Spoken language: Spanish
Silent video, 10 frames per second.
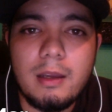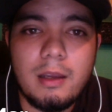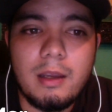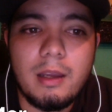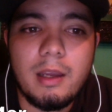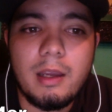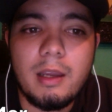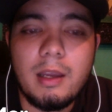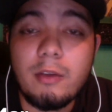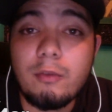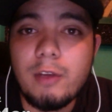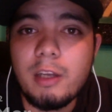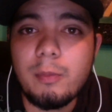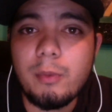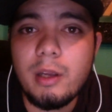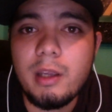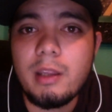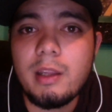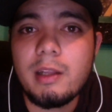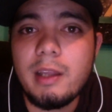eh, hay un flyer por ahí
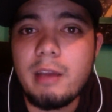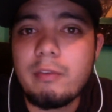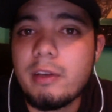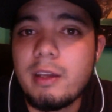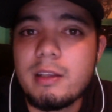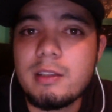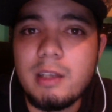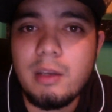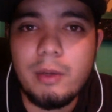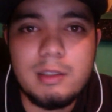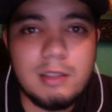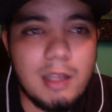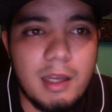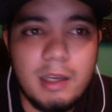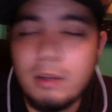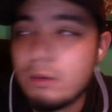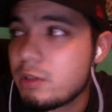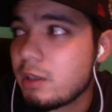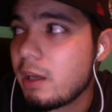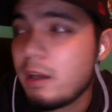del DF que dice que voy a estar y que no
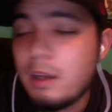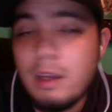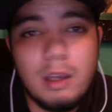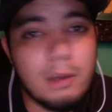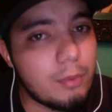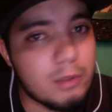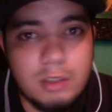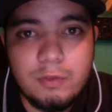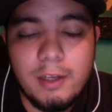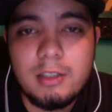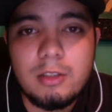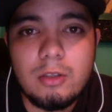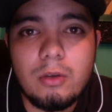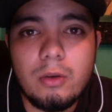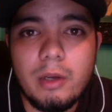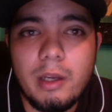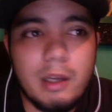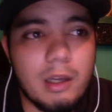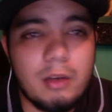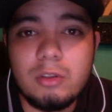sé qué, pues es falso,
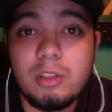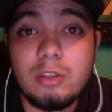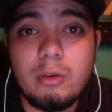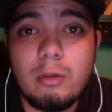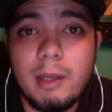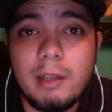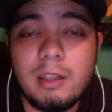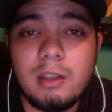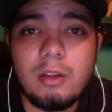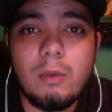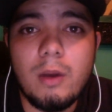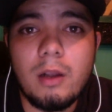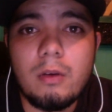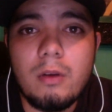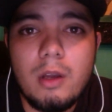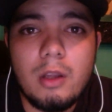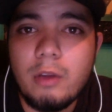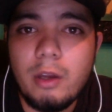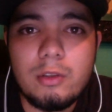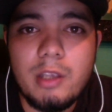eh, no sé si hubo un malentendido o algo,
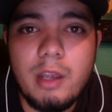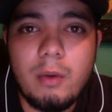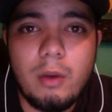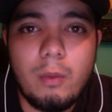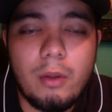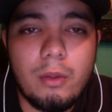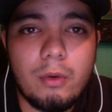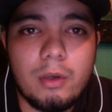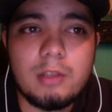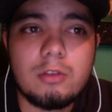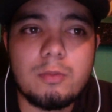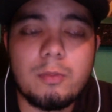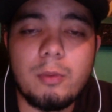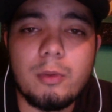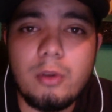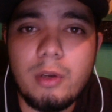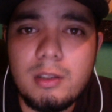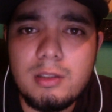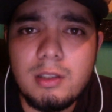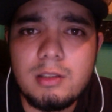todavía no se llega a un acuerdo con esos
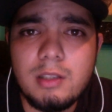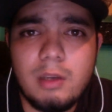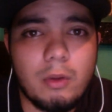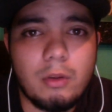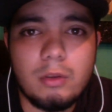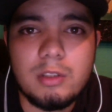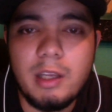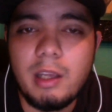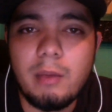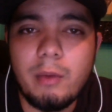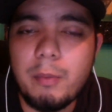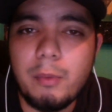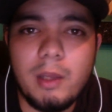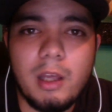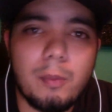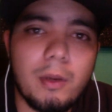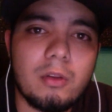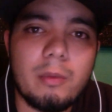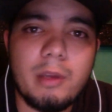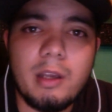promotores, desde este, en cuanto esté ahí voy a publicar para
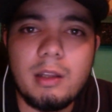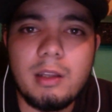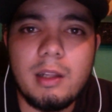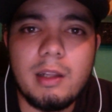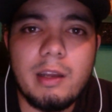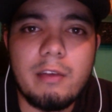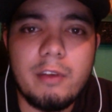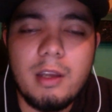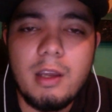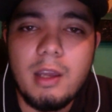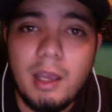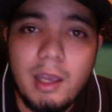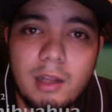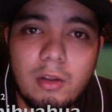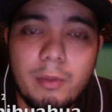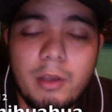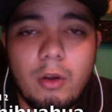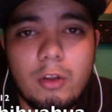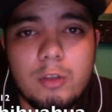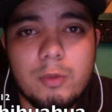toda mi gente del DF. El
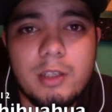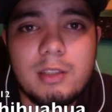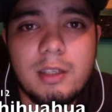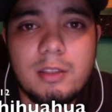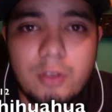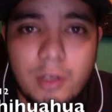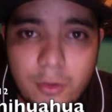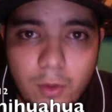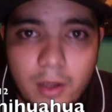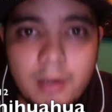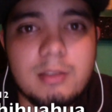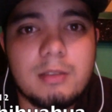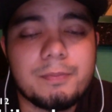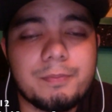domingo 2 voy a estar en Ciudad Juárez,